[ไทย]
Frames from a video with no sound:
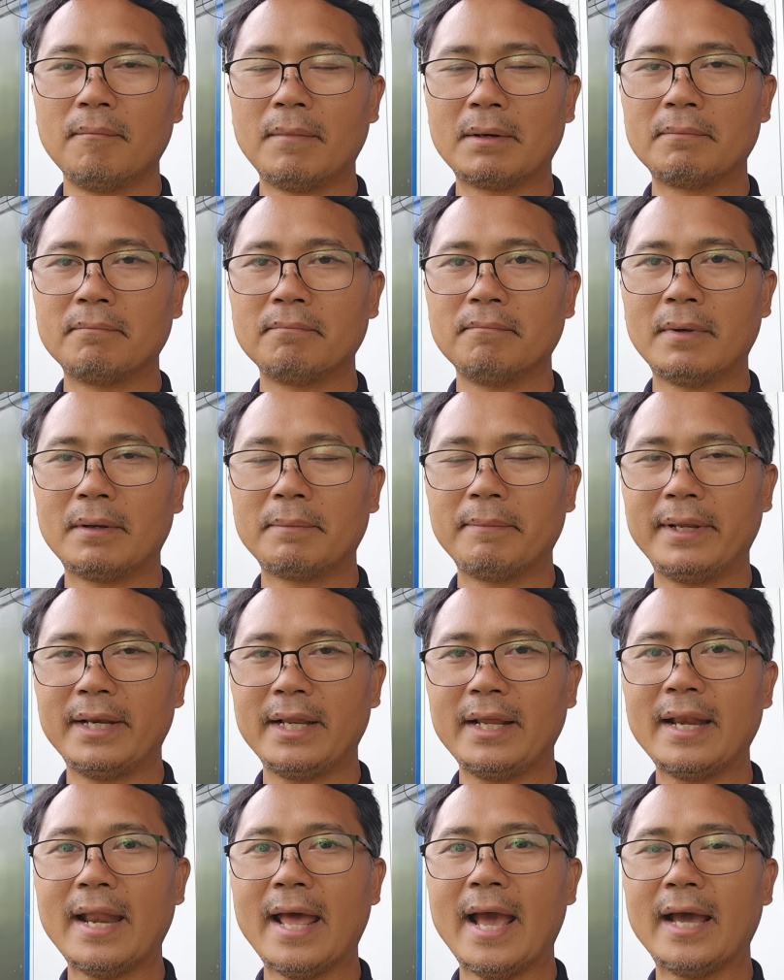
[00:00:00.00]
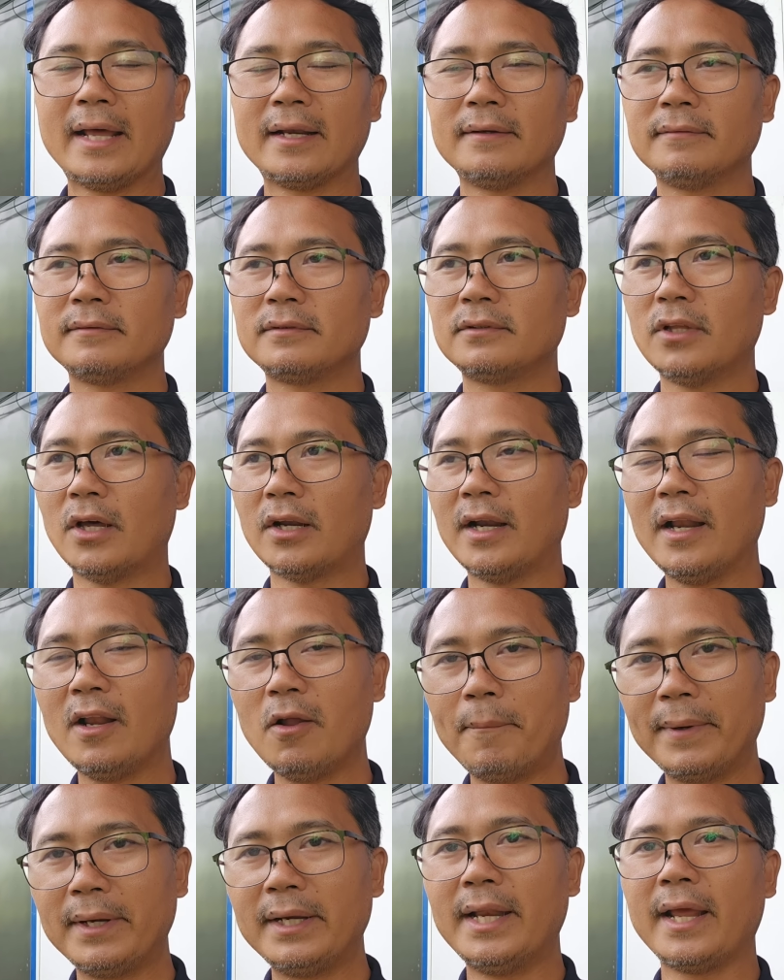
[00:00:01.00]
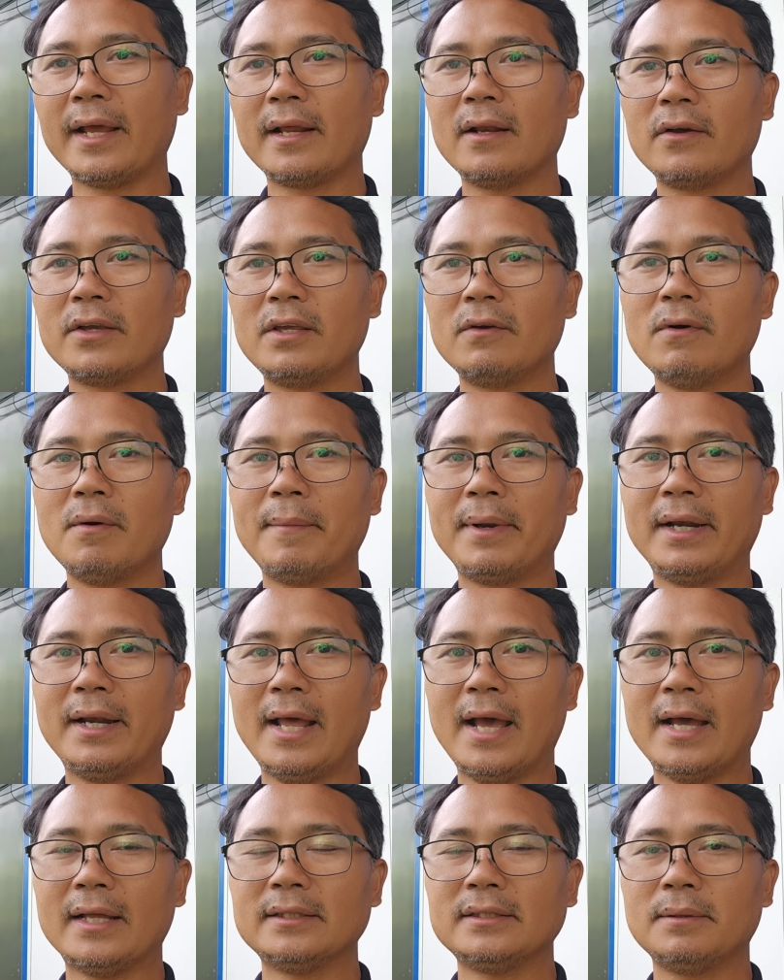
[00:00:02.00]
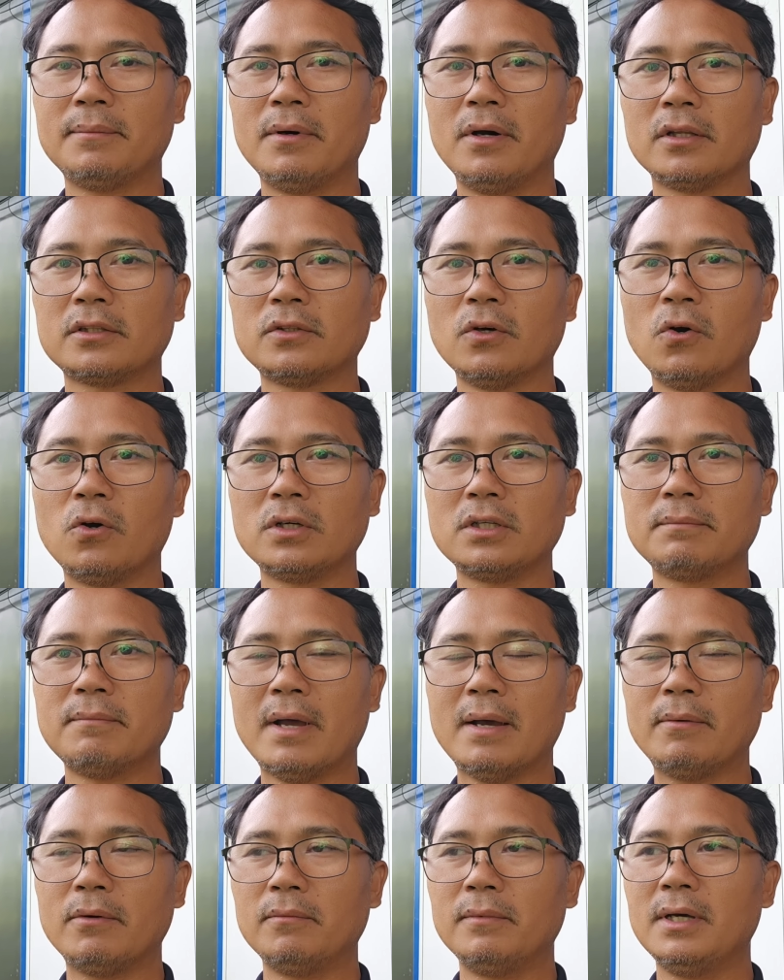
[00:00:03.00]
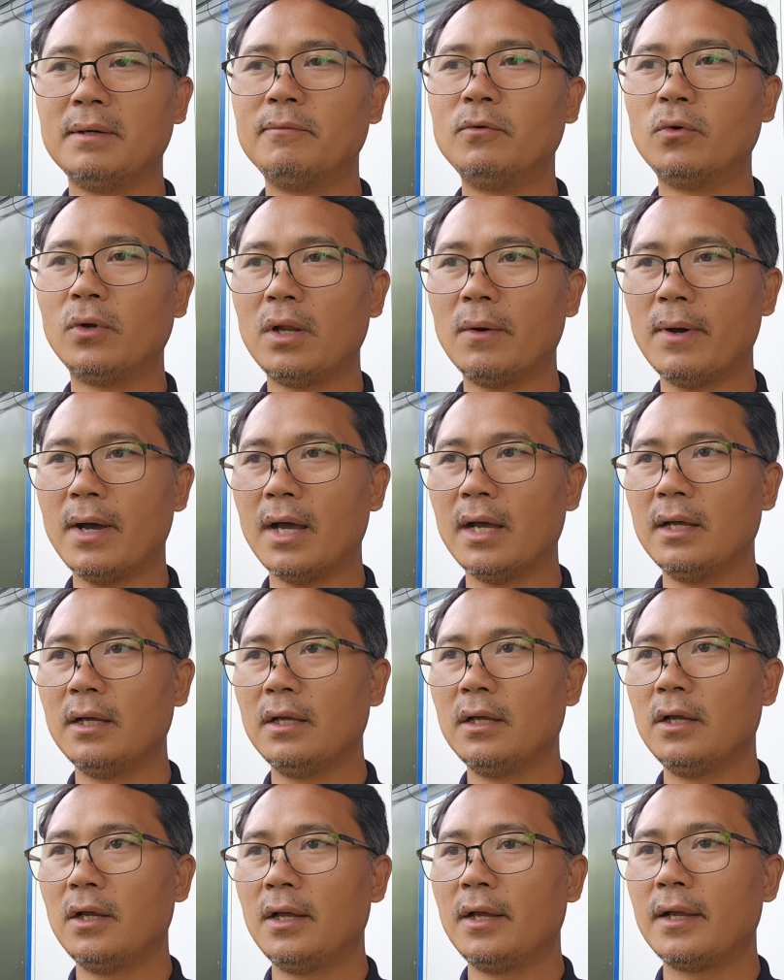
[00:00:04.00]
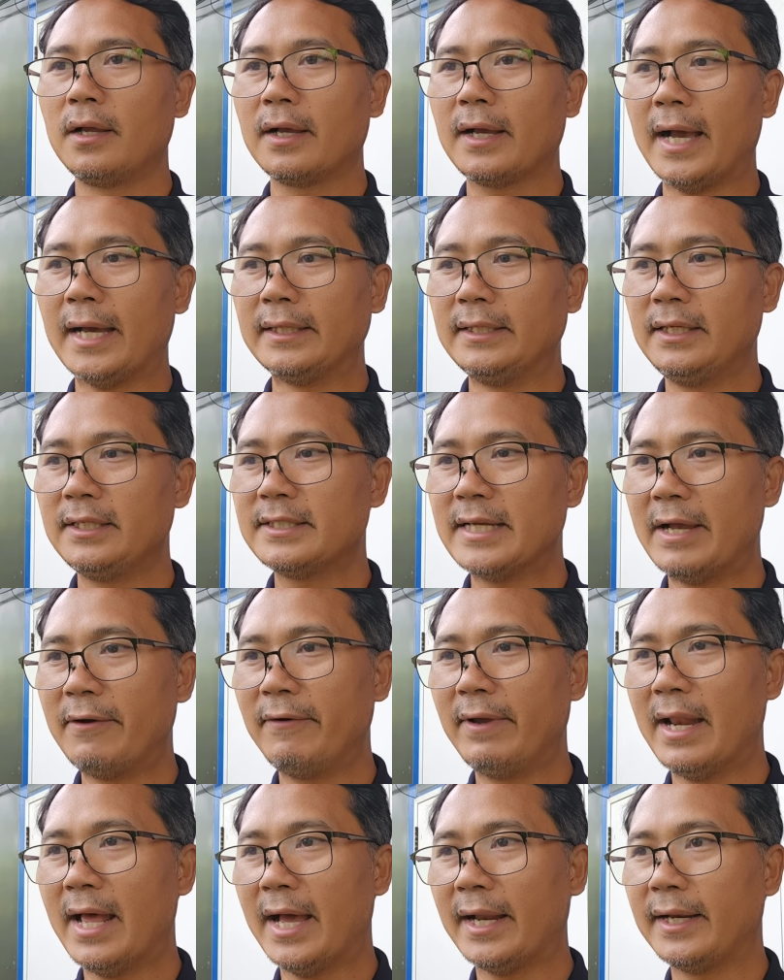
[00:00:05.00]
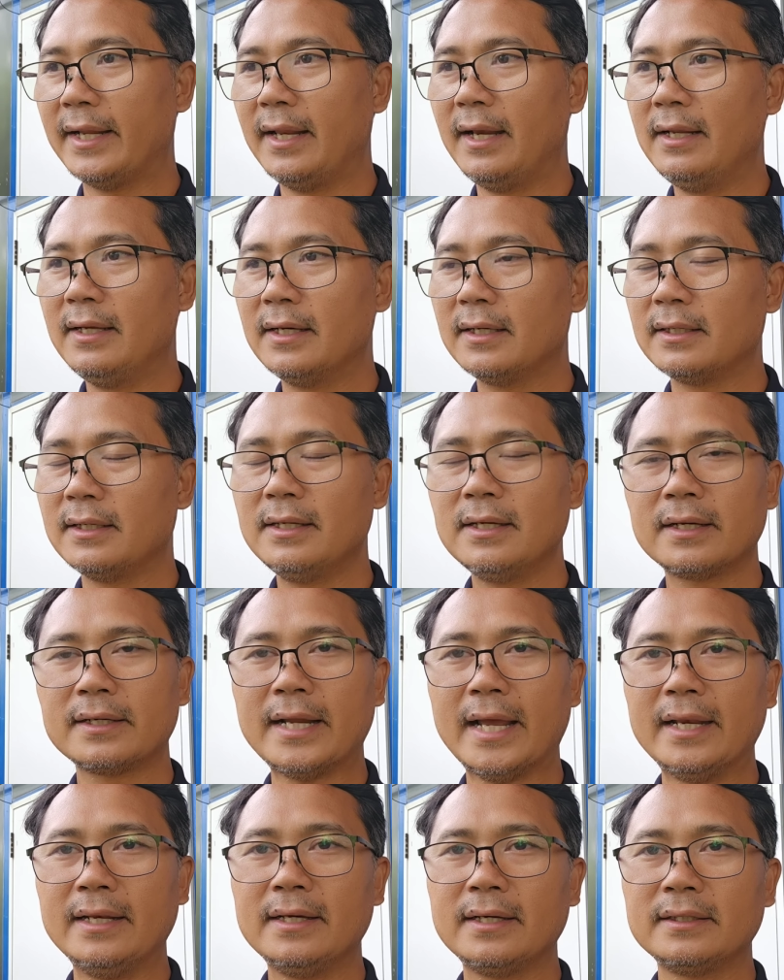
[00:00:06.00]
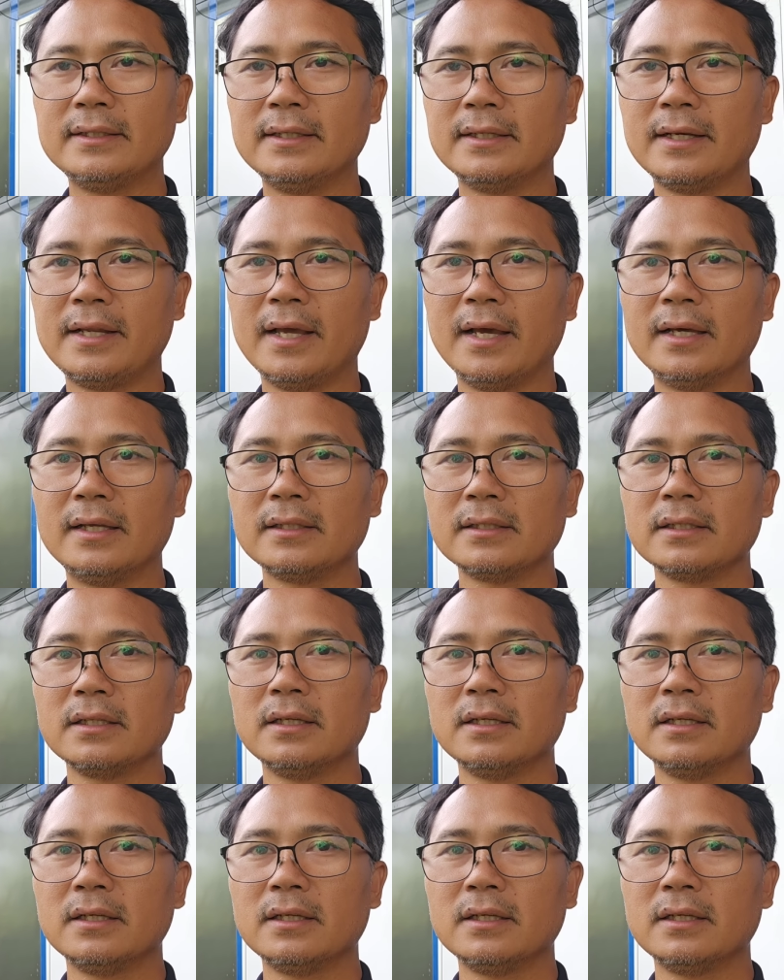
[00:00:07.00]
มันมันไม่ได้นาน ตอนนั้นเราเป็นเด็กเราคิดว่ามันนาน แต่พอโตขึ้นมาผมเริ่มรู้แล้วว่าการที่ใช้เวลาในเรื่องเรื่องใดเรื่องหนึ่งเนี่ย